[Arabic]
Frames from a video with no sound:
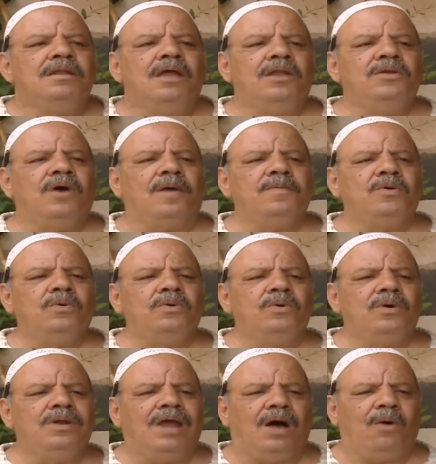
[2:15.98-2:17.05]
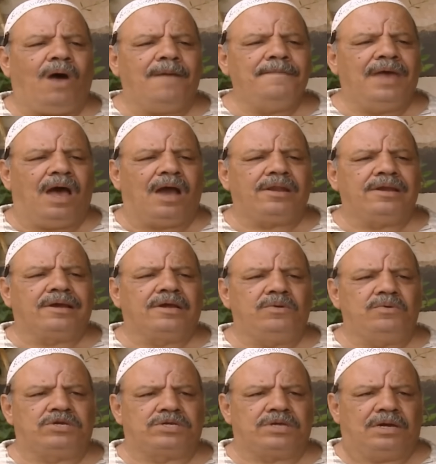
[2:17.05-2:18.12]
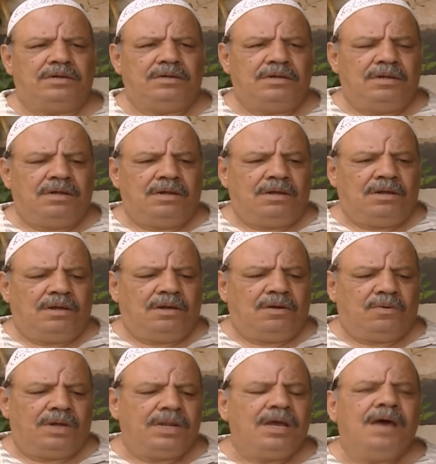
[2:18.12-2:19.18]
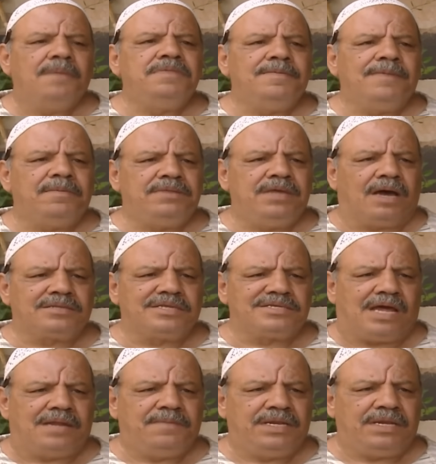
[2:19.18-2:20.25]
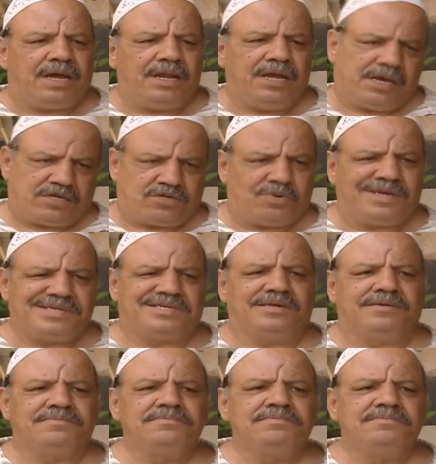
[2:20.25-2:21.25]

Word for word: لانه عم يقولوا الها وحمه اكله كل وشها وانا يا ابني ما بدي اياك تزعل مني على هيك جوازي